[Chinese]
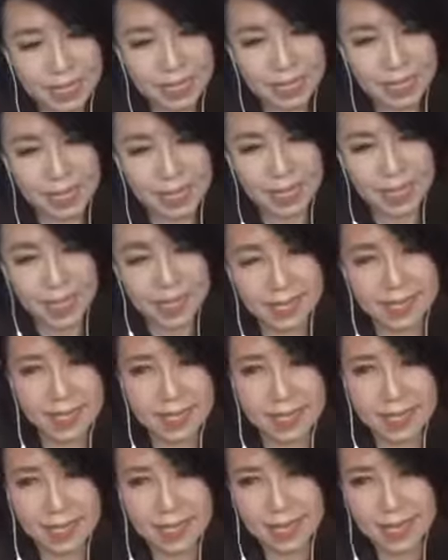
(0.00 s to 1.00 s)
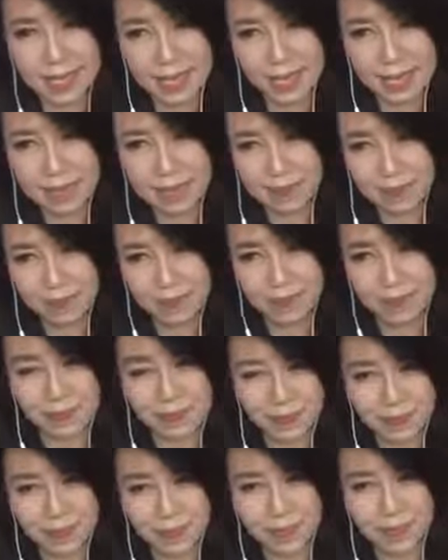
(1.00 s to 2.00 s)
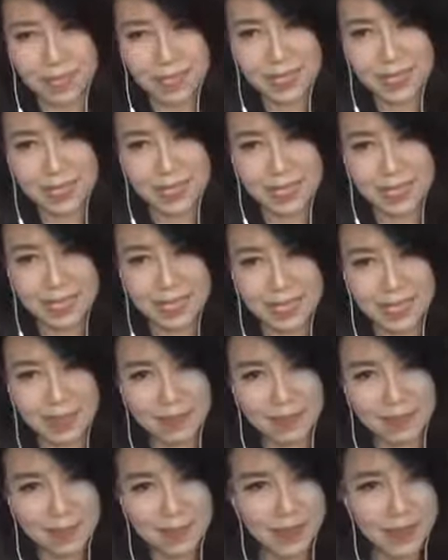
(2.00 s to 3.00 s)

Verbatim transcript: 些嗯一些很像。